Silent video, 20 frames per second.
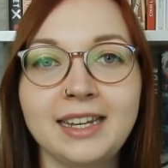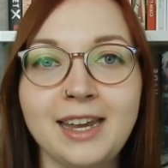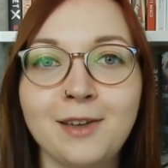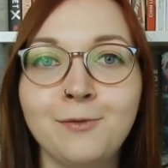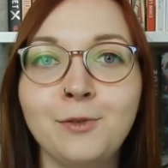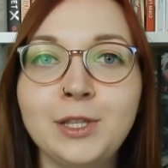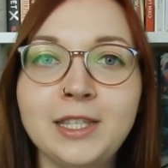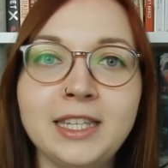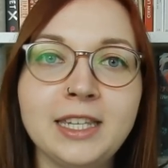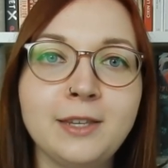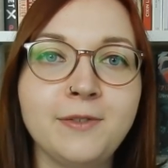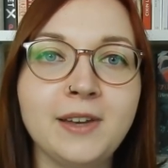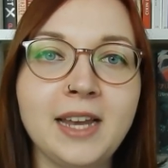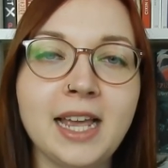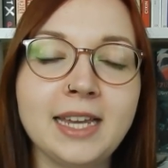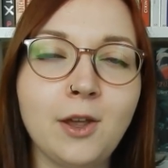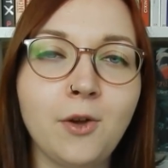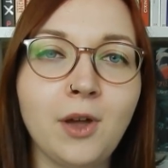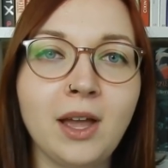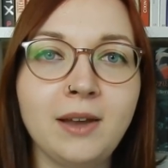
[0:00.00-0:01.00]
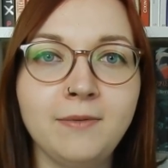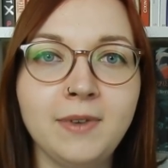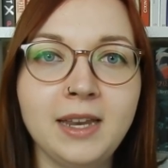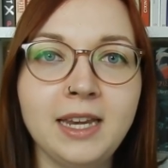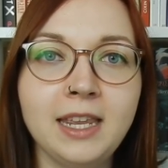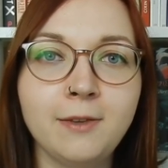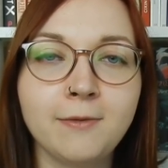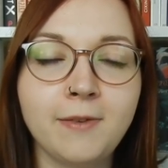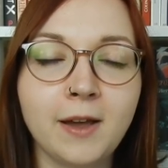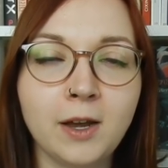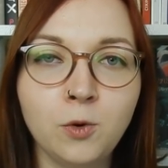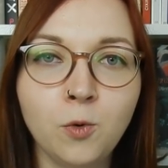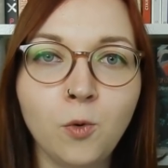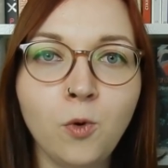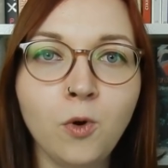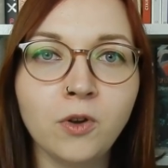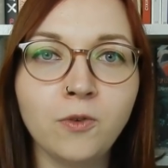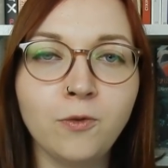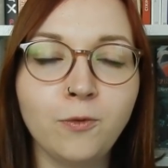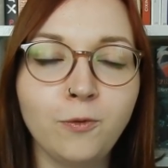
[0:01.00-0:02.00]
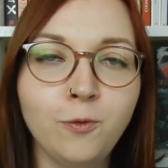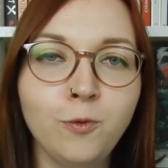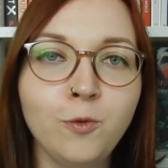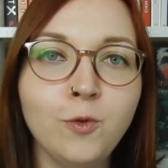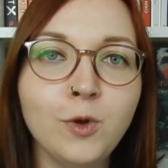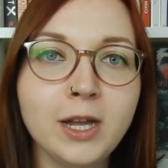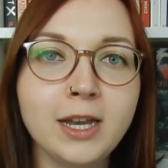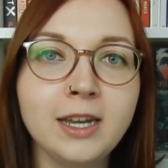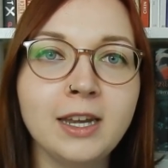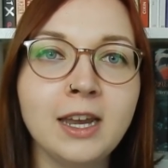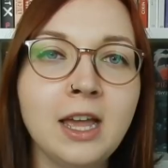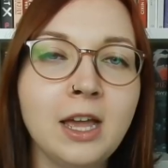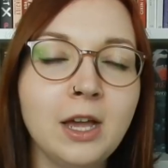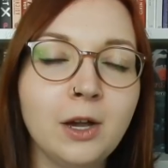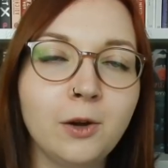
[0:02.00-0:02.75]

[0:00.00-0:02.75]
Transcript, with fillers: der wird sich vielleicht auch ein wenig verloren fühlen